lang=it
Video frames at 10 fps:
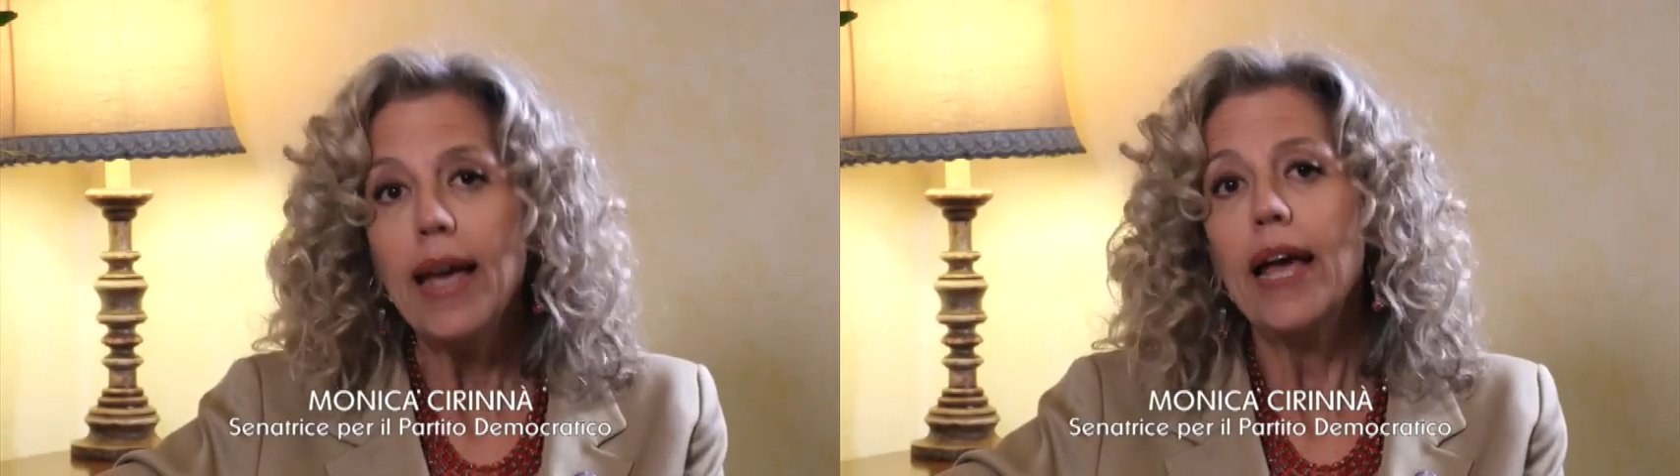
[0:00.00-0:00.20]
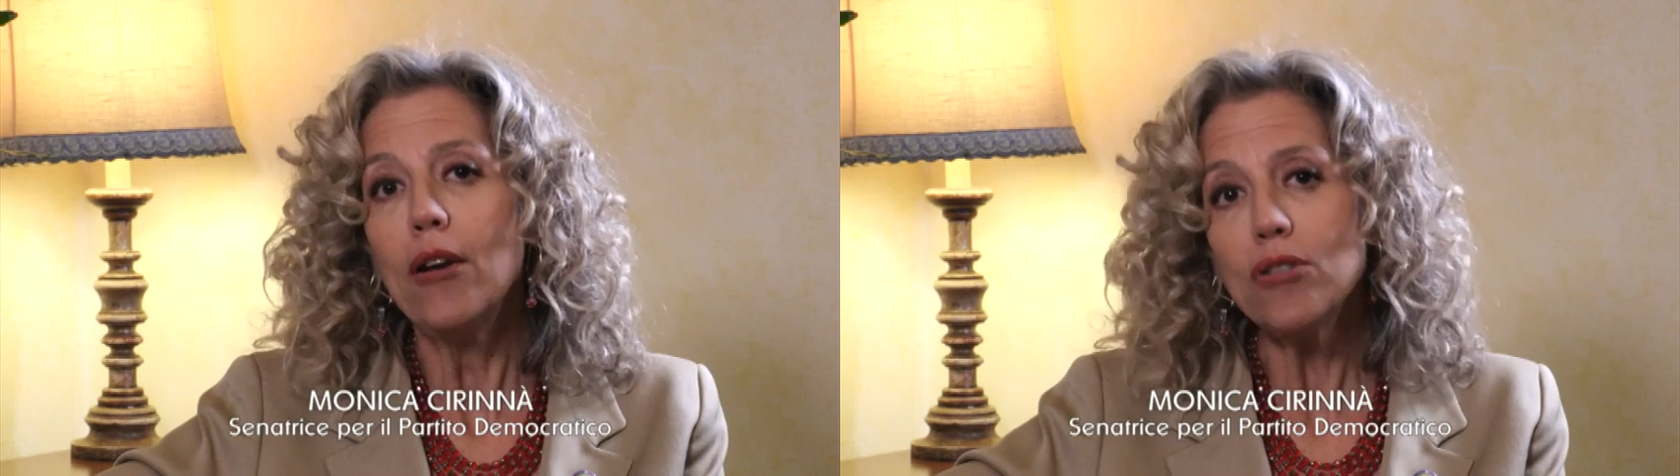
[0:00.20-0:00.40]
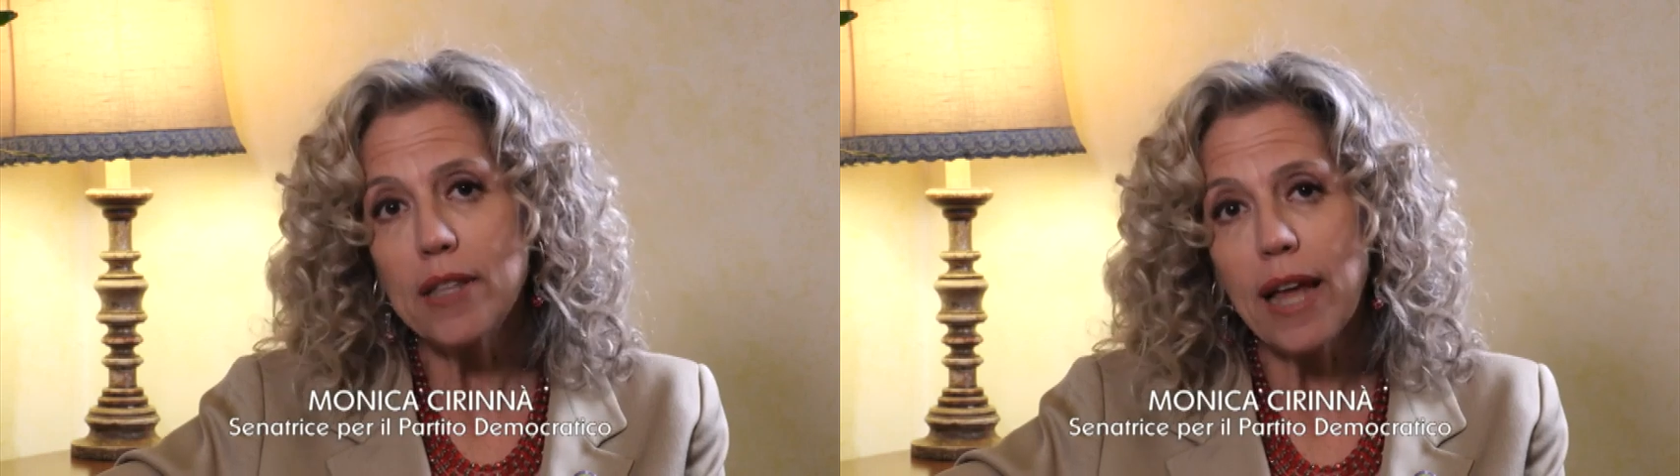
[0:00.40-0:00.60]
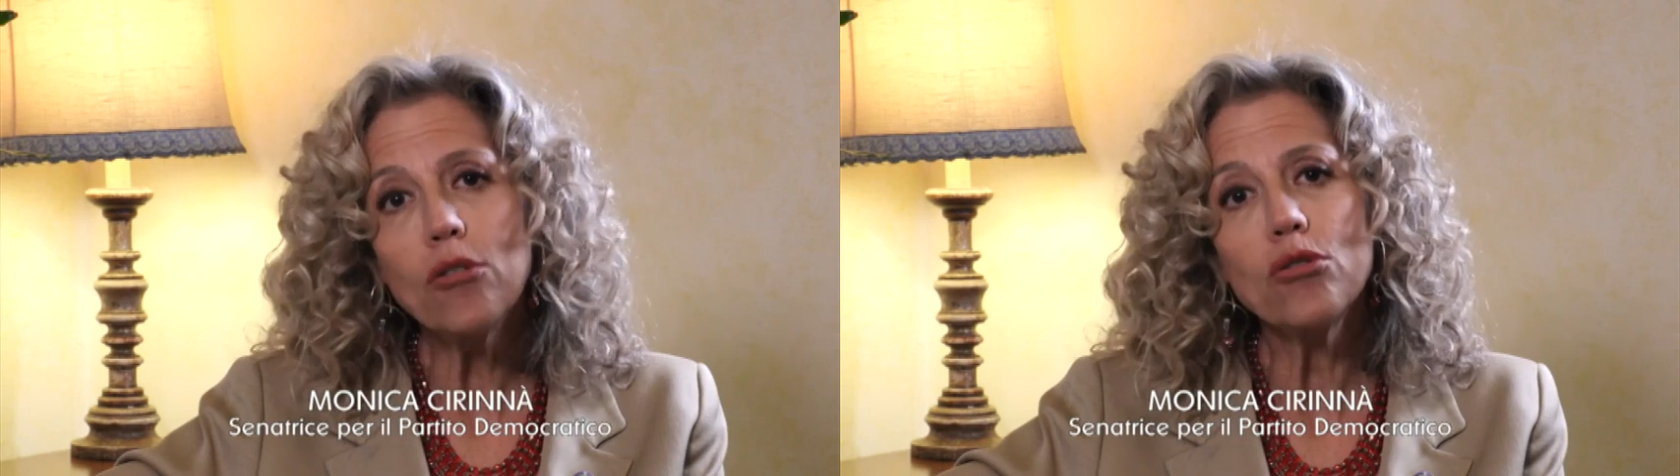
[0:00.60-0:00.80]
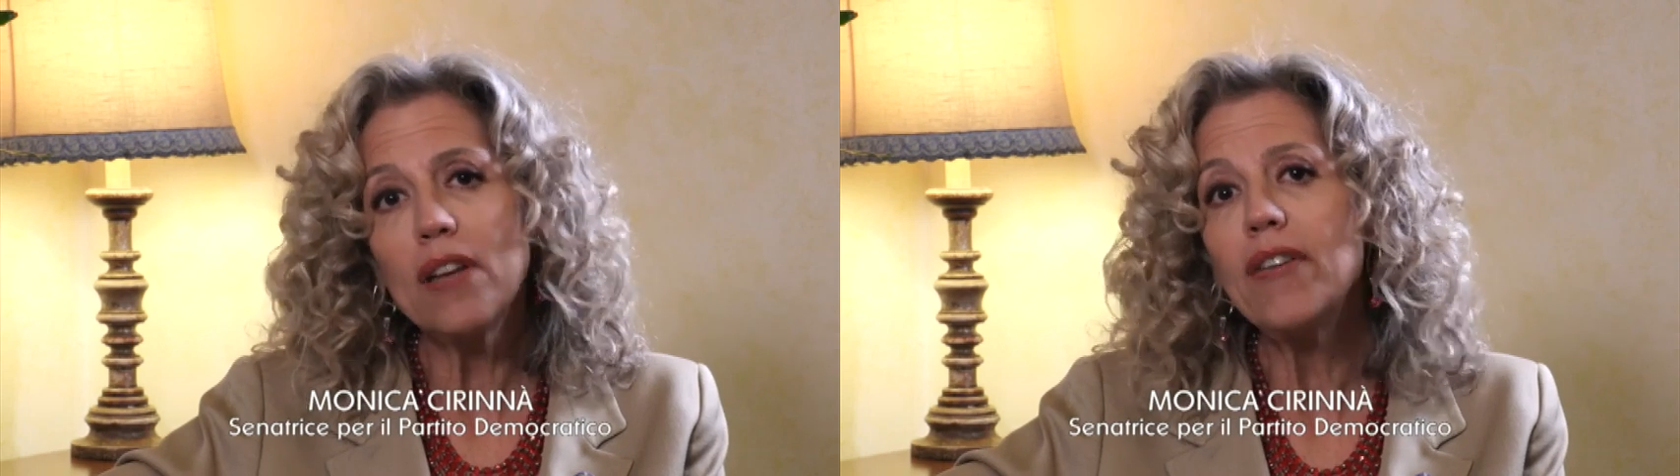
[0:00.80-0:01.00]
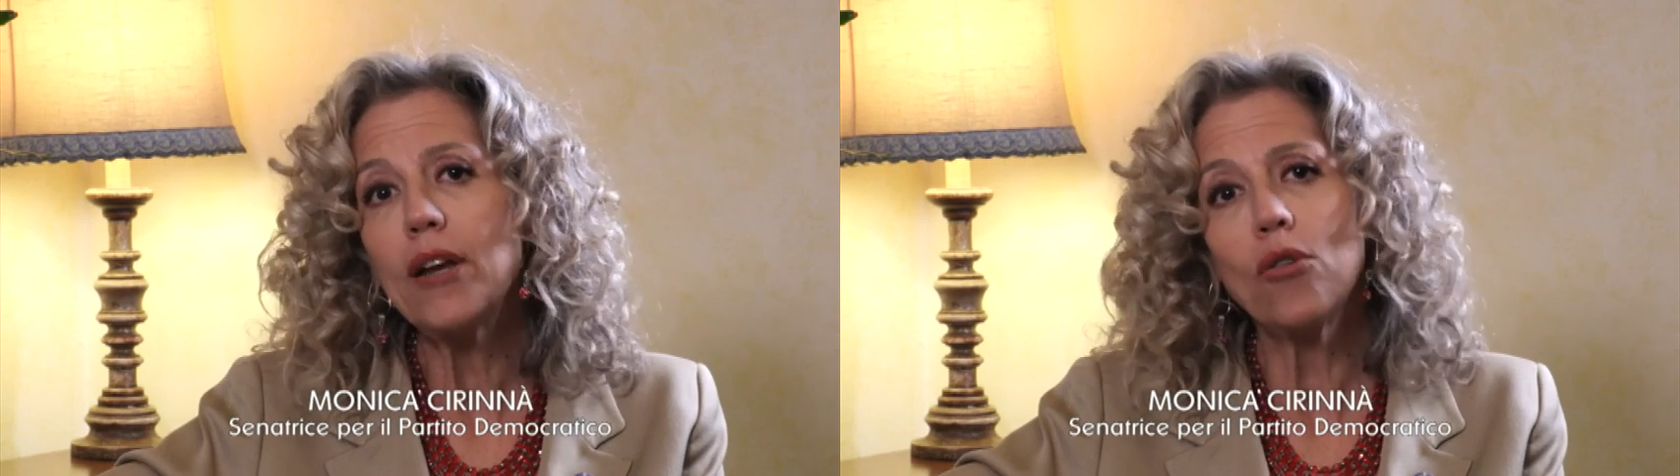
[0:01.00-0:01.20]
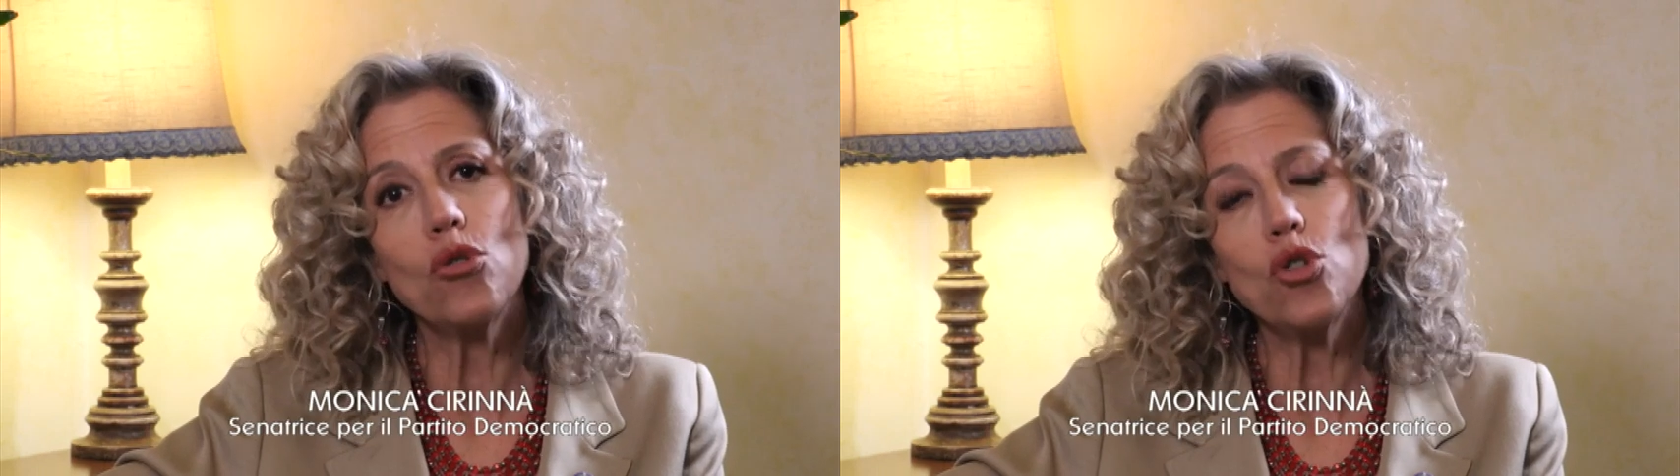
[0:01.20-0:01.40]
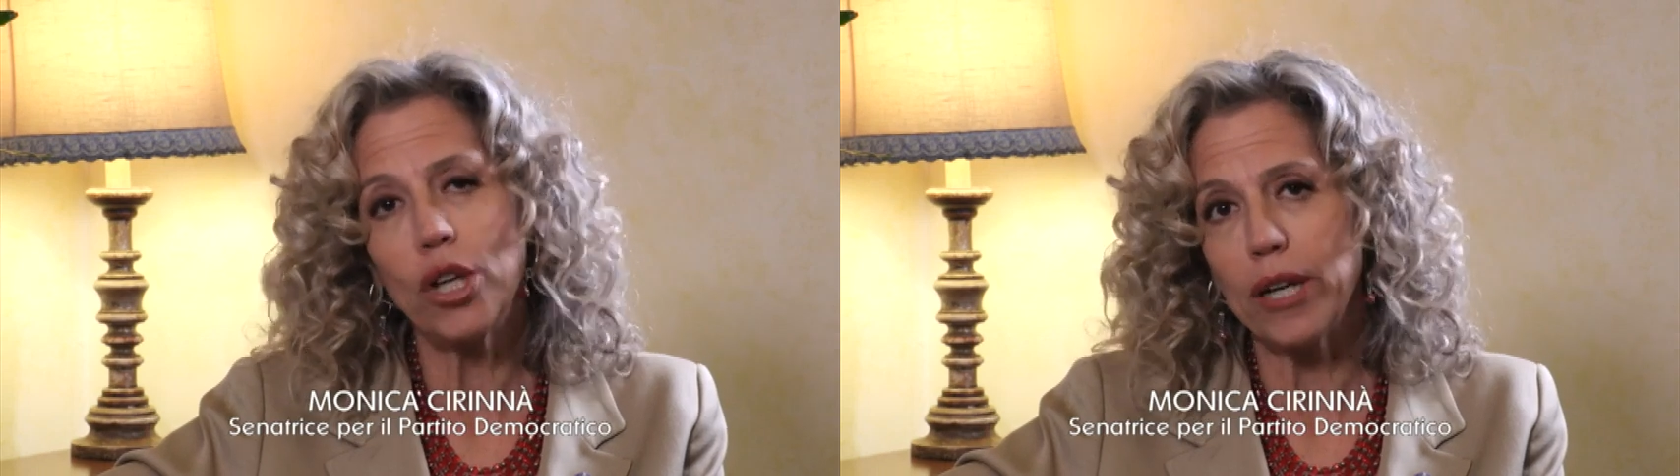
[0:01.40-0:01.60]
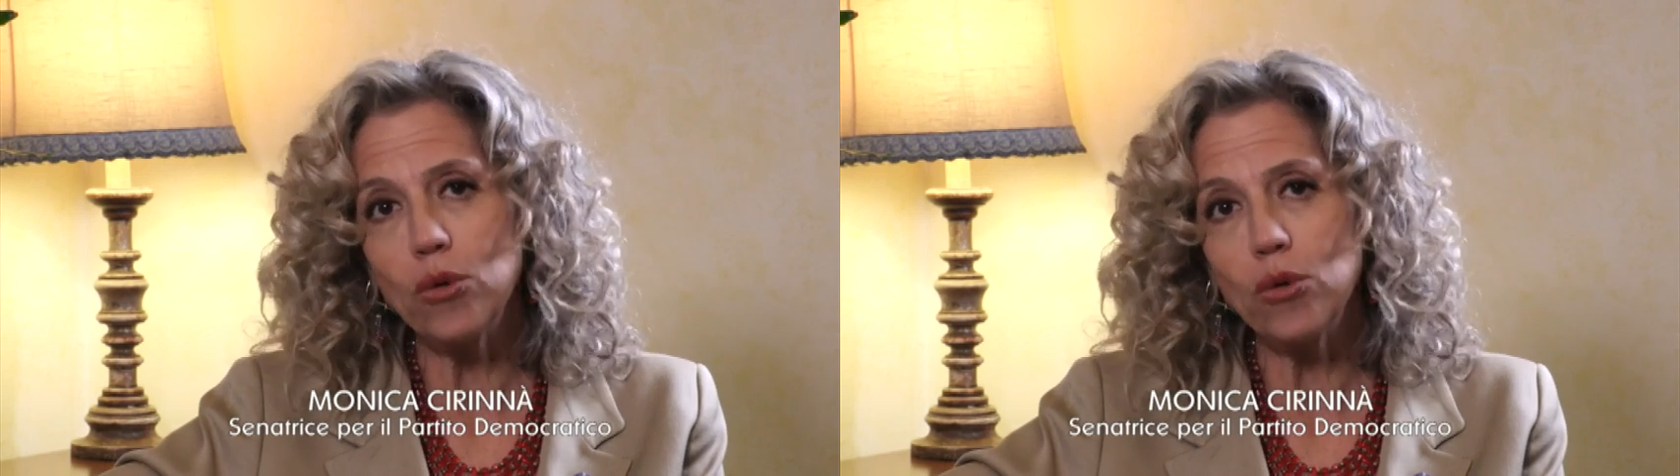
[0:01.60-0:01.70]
e lo Stato deve riconoscere